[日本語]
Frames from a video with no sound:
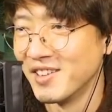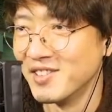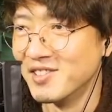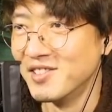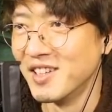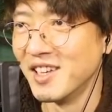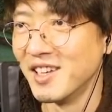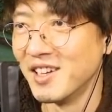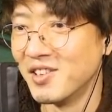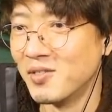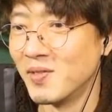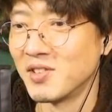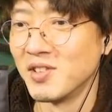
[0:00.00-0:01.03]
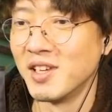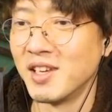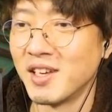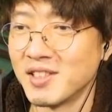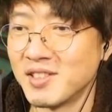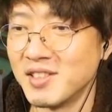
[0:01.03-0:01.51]
運営をもっと
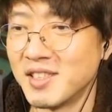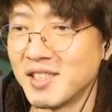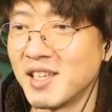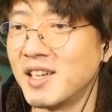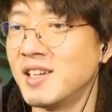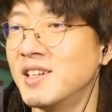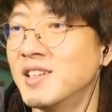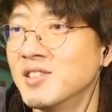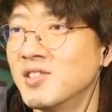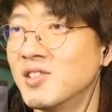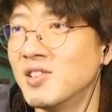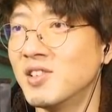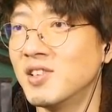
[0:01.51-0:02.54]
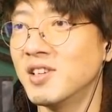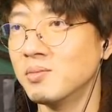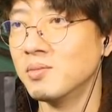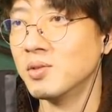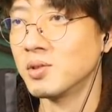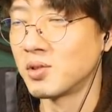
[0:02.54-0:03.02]
円滑にしてさ、も
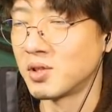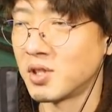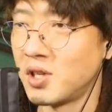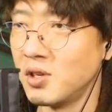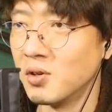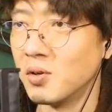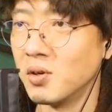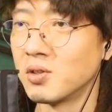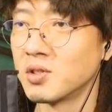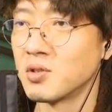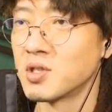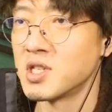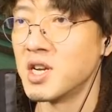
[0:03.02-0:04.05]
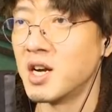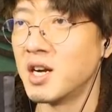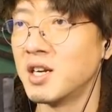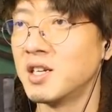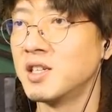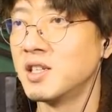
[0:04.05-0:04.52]
う少し機能を良くしてほしい
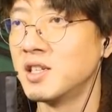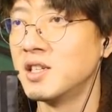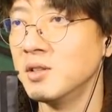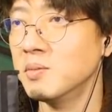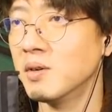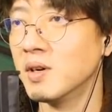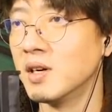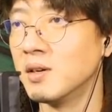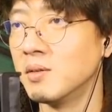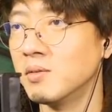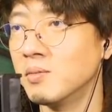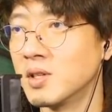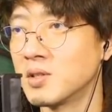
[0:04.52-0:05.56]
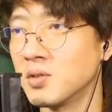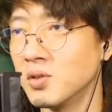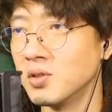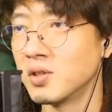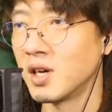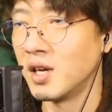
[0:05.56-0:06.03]
な。今は、まあ、そ
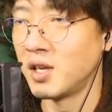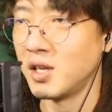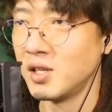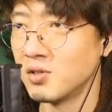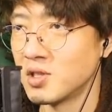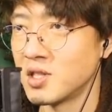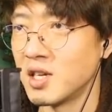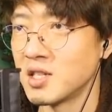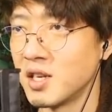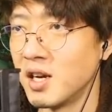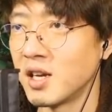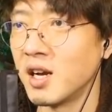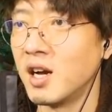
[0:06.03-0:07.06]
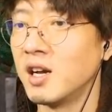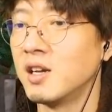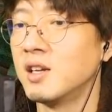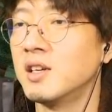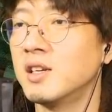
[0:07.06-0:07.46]
ういう買い切りの時代じゃないか。